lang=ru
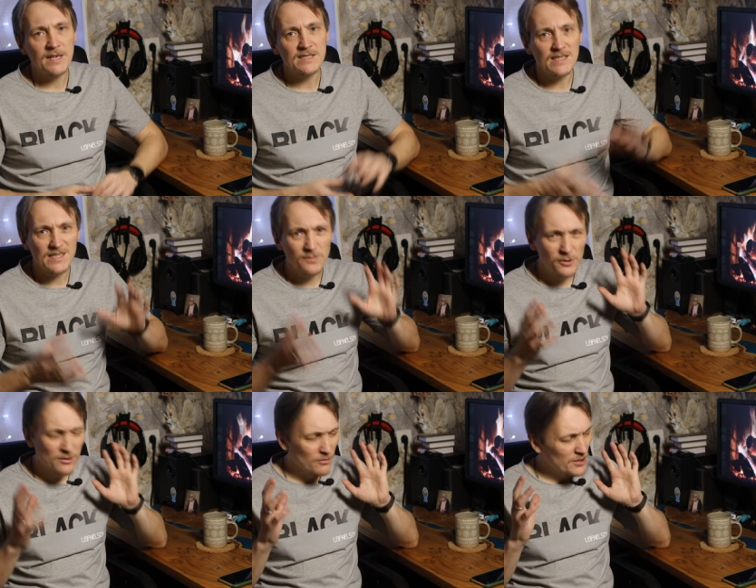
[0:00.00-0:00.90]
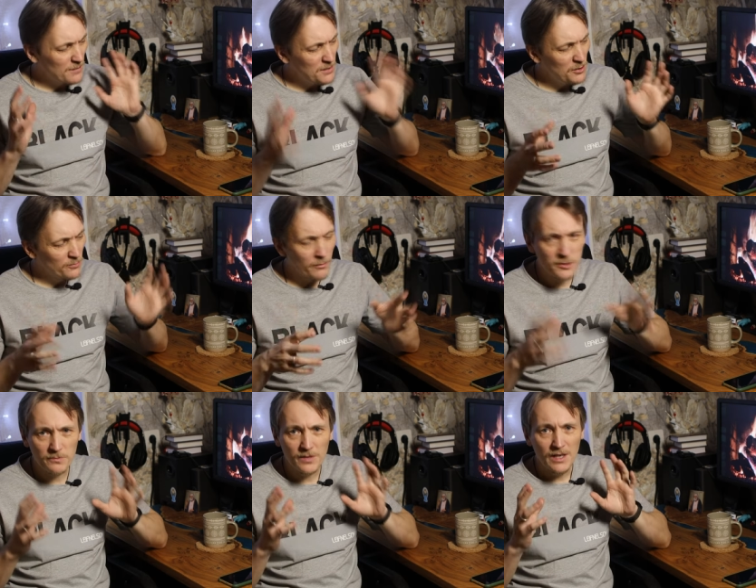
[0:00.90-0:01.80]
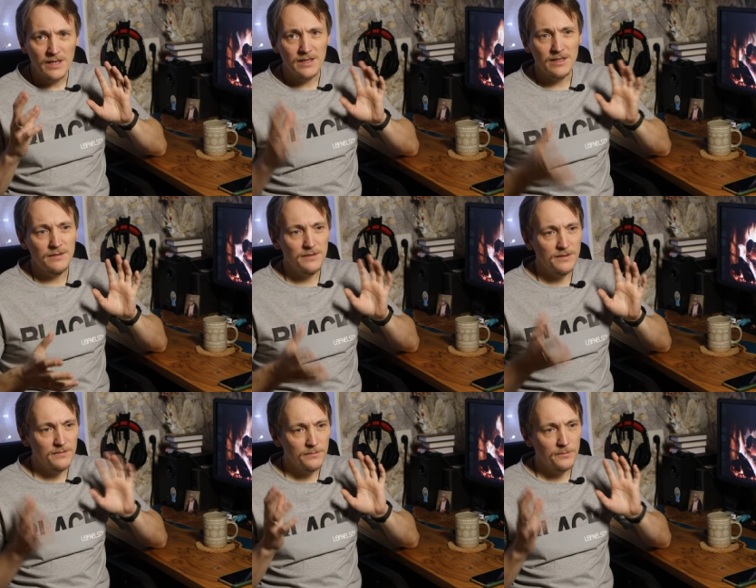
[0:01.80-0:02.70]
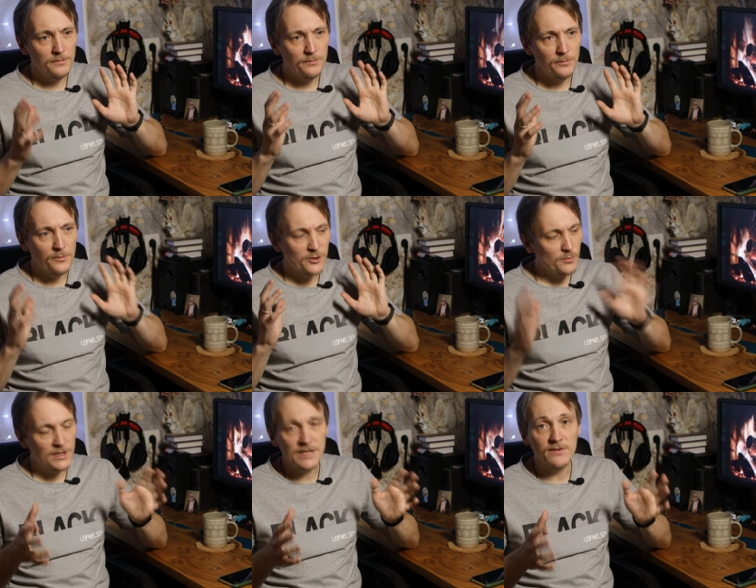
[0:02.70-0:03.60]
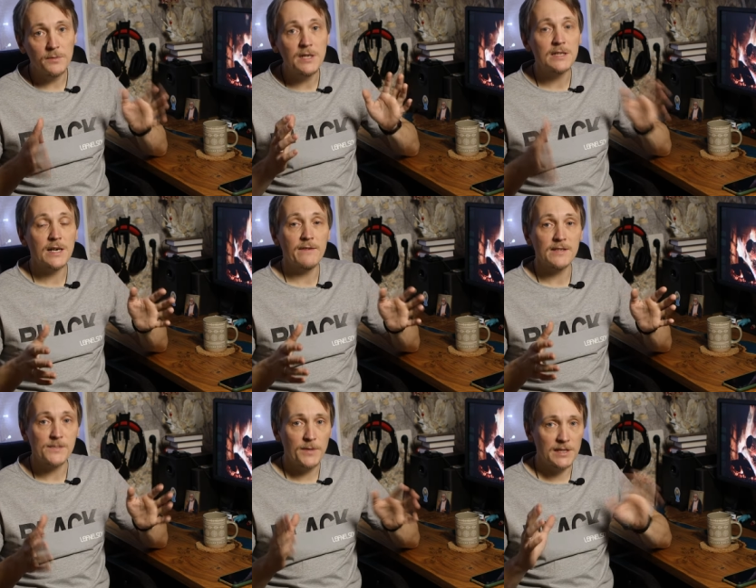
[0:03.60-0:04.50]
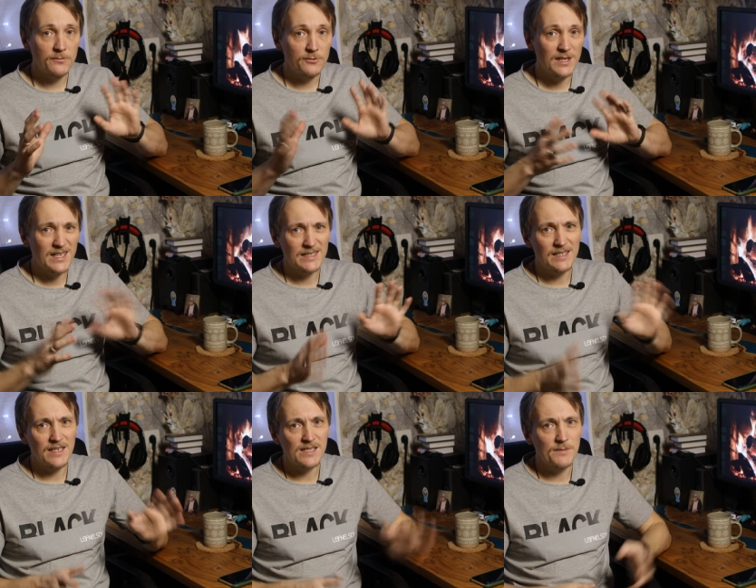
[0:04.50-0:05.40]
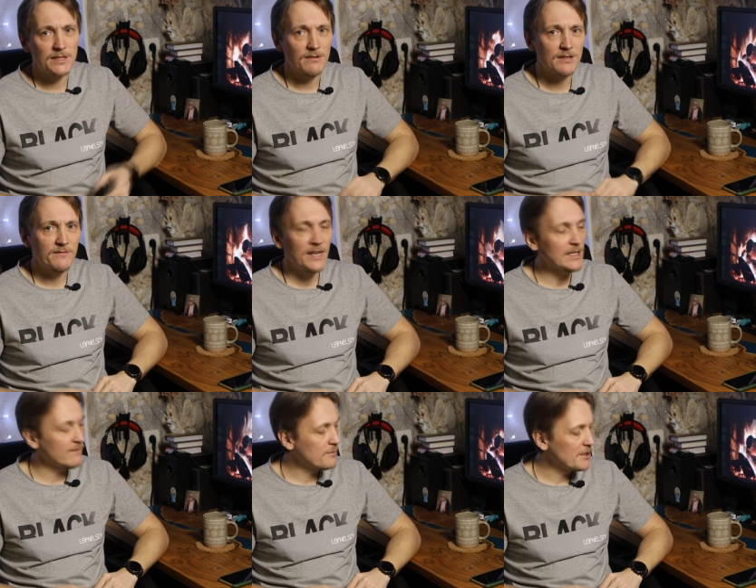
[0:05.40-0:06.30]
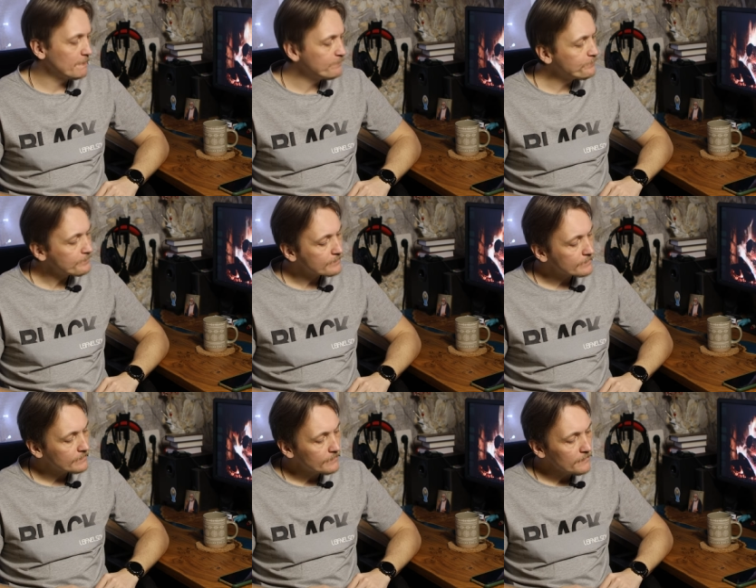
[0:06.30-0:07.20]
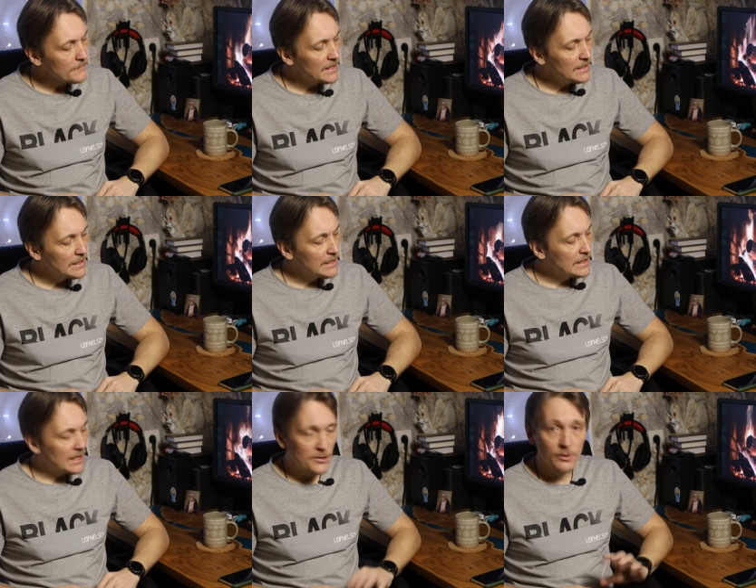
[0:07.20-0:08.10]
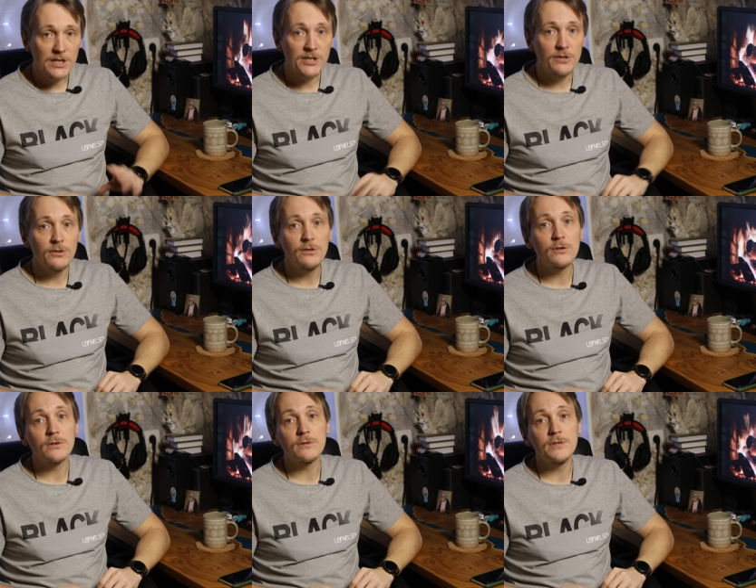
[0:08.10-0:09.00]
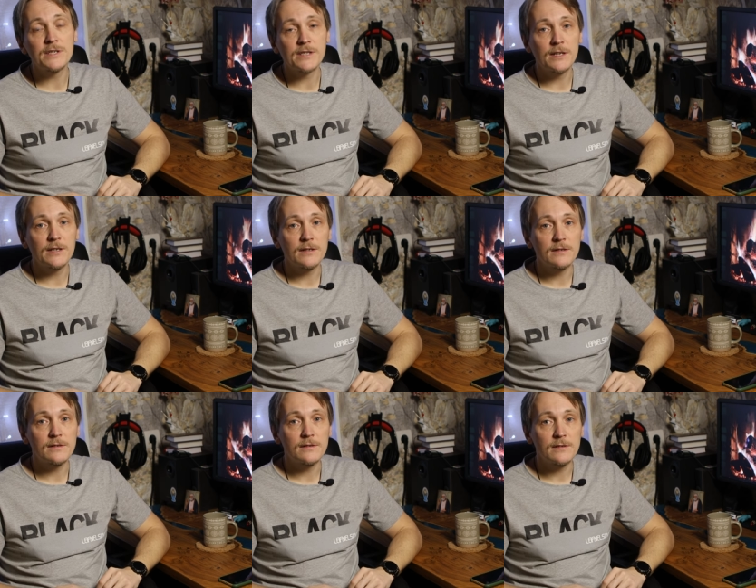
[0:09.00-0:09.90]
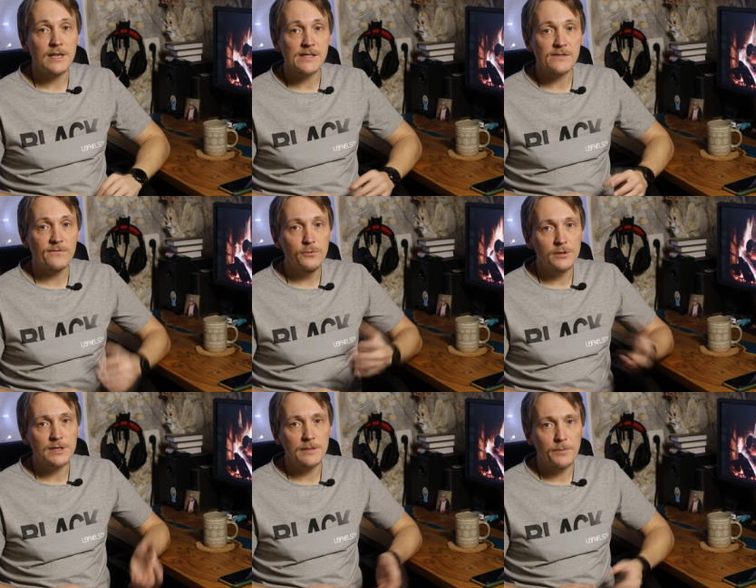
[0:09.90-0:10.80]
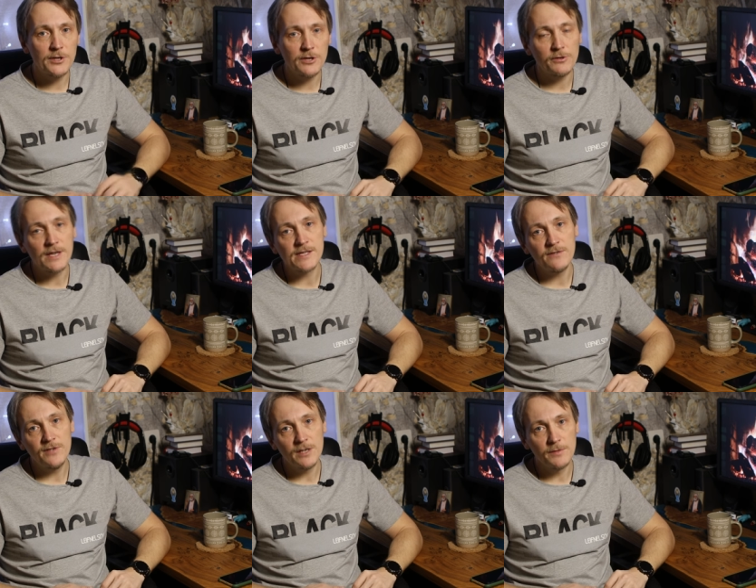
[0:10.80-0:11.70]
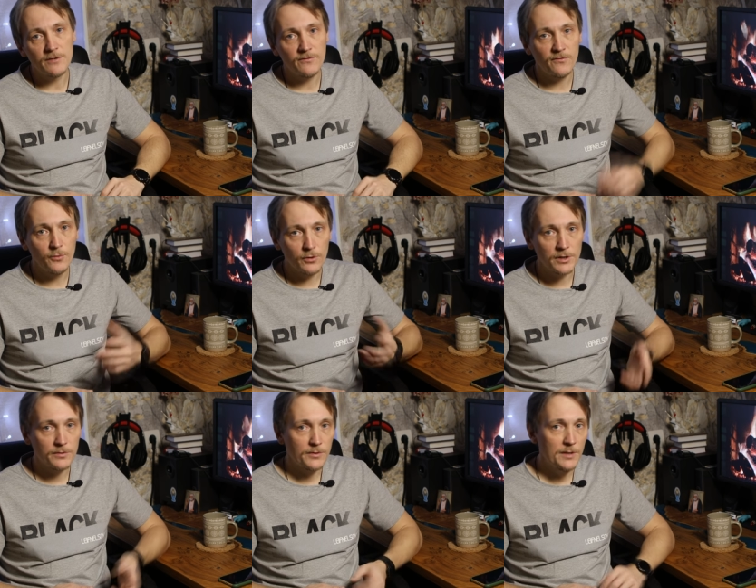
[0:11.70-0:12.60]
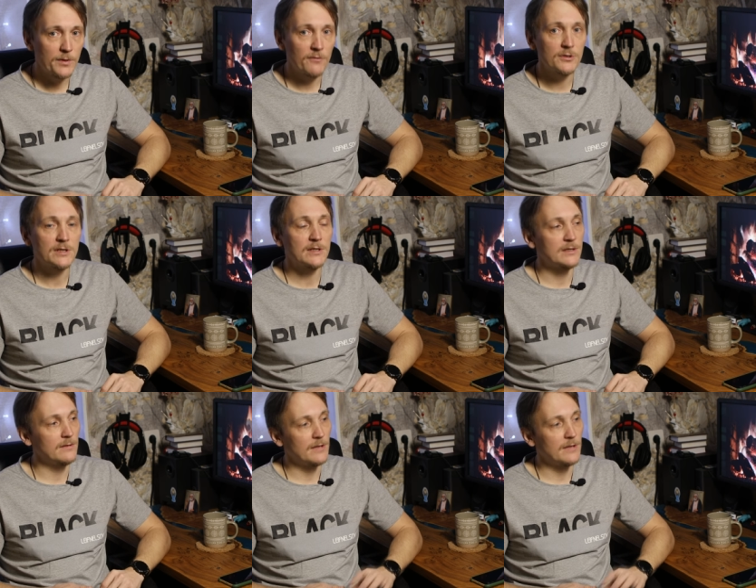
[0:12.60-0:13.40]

Мне казалось, там какое-то сложное меню, в общем, и субъективно мне не нравилось, поэтому я как-то не рассматривал этот вариант вообще. А еще каждый несколько раз в год к нам приезжают разные фирмы в город и проводят